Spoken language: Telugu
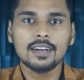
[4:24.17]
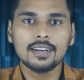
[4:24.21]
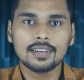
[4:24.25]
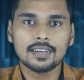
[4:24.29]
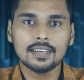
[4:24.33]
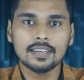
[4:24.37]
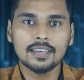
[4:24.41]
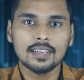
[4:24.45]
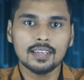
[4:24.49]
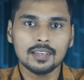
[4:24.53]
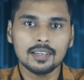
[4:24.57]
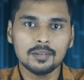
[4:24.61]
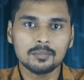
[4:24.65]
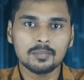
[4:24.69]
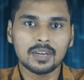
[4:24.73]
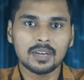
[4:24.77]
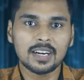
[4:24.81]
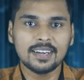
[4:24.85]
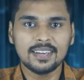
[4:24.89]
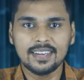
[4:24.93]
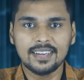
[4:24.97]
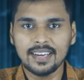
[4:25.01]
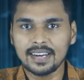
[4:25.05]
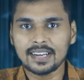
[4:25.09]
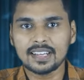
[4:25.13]
ఏంటంటే మన
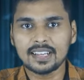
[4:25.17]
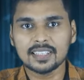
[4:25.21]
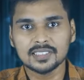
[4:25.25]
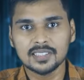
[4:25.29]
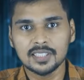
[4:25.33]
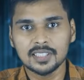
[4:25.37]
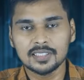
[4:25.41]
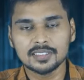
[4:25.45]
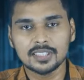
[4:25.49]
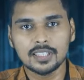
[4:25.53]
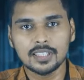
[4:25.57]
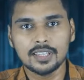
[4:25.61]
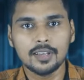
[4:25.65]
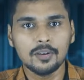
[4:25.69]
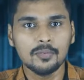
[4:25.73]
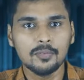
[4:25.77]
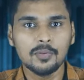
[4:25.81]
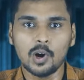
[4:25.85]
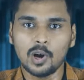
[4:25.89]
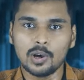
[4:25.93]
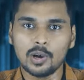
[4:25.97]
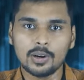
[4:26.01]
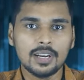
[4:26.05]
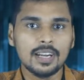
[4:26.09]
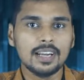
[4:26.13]
డేటా సెట్స్
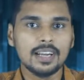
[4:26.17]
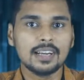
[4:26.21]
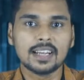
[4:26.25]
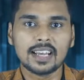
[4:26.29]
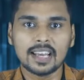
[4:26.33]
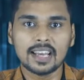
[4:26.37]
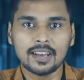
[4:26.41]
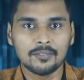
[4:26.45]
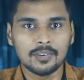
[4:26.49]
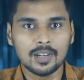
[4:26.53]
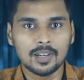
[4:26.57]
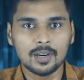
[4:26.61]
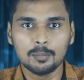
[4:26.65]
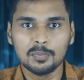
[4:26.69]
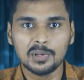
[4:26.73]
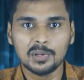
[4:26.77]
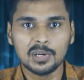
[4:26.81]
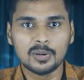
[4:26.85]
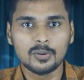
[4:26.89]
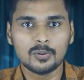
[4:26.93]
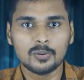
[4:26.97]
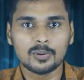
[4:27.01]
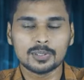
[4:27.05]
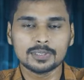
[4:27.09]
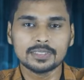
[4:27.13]
అనేవి ఆన్లైన్గా
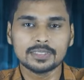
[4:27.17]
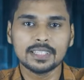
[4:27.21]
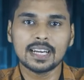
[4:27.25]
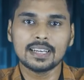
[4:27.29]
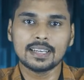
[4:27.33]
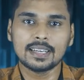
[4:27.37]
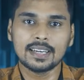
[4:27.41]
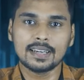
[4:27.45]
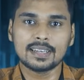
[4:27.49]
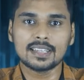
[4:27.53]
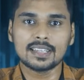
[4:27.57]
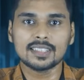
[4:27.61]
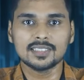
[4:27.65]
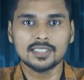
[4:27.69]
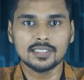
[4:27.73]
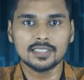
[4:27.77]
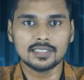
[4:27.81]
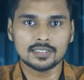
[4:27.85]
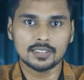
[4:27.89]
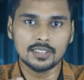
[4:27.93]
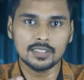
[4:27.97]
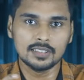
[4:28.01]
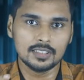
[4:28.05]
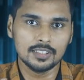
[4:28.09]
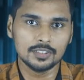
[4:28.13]
అవైలబుల్గా ఉంటుంది ఆ డేటా
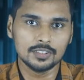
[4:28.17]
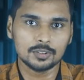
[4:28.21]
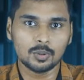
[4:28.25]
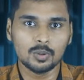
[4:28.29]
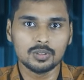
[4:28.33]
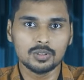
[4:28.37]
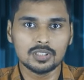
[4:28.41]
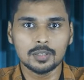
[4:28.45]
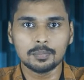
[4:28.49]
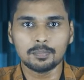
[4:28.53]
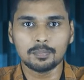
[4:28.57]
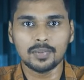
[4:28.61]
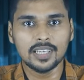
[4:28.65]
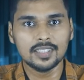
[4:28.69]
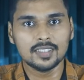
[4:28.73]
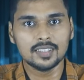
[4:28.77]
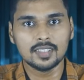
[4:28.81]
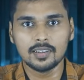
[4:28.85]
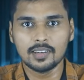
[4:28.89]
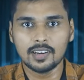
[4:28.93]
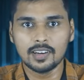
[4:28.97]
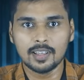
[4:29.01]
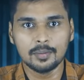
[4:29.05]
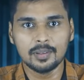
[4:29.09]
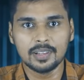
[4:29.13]
సెట్స్ని తీసుకొచ్చి
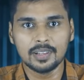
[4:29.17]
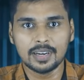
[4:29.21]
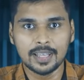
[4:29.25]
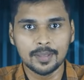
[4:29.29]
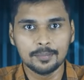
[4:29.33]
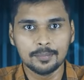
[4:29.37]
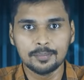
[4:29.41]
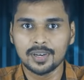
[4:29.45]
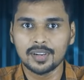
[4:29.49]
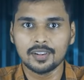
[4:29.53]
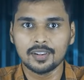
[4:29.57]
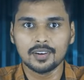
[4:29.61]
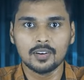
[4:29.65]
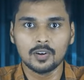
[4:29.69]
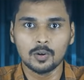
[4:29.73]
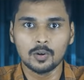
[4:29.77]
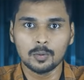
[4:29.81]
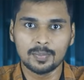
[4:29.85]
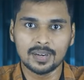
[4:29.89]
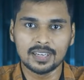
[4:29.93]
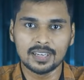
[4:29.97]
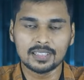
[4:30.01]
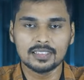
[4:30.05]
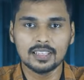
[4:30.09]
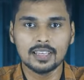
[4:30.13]
పైథాన్
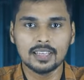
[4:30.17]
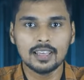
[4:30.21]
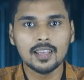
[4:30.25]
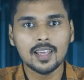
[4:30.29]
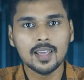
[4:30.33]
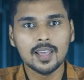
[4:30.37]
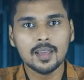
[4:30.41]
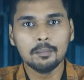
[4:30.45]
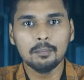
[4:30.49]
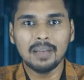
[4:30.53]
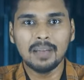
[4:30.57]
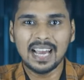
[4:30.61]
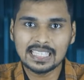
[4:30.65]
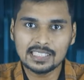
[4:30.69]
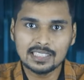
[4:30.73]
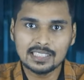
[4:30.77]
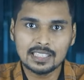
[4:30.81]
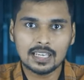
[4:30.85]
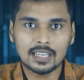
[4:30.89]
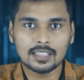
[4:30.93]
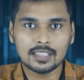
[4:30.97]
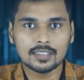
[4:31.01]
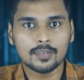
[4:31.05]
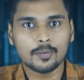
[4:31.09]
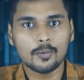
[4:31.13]
లైబ్రరీలో పెడితే
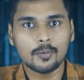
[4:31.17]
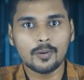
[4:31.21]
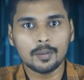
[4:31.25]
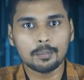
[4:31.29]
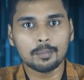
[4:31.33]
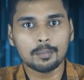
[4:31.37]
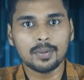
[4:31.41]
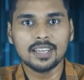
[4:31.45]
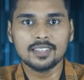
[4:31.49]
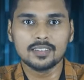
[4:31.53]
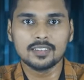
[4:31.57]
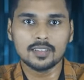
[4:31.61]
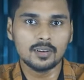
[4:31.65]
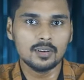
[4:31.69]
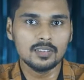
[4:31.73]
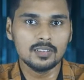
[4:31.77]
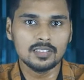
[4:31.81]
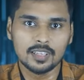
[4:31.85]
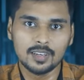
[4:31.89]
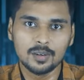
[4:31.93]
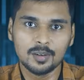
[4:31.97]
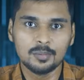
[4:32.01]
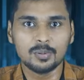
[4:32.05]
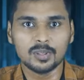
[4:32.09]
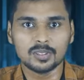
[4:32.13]
మ్యాజిక్ అంతా కూడా పైథాన్లో
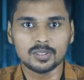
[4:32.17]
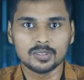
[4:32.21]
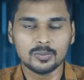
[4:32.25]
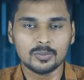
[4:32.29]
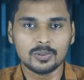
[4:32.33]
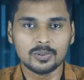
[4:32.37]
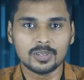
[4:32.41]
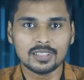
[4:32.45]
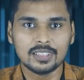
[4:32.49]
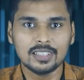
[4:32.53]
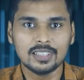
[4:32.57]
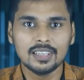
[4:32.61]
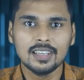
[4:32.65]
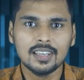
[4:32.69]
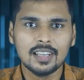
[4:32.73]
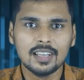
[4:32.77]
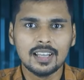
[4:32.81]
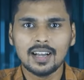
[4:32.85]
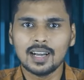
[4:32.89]
జరిగిపోతూ ఉంటుంది